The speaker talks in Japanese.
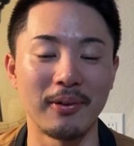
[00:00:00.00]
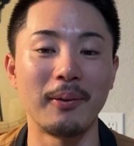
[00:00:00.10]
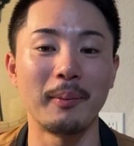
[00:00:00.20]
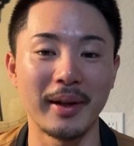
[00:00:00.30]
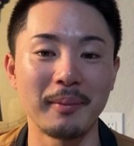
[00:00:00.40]

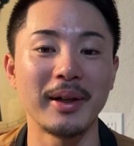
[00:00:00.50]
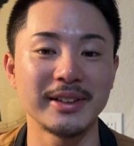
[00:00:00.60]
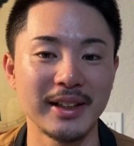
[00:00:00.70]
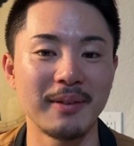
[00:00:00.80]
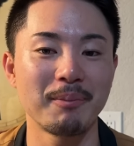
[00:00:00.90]
ほんまに
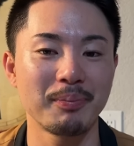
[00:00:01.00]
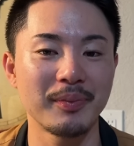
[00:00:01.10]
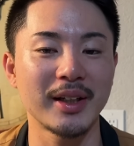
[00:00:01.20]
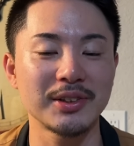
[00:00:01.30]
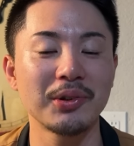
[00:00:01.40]
マジで。
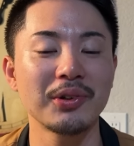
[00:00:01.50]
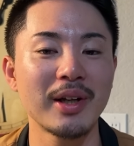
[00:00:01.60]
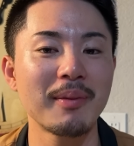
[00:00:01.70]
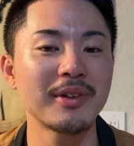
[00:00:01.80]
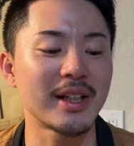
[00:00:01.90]
だからそういう
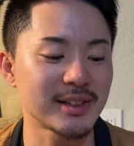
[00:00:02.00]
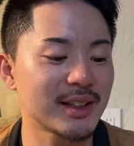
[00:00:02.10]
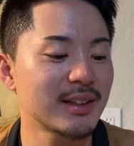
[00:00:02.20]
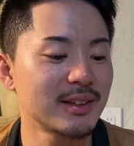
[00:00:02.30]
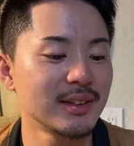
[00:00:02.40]
レベルなんですね。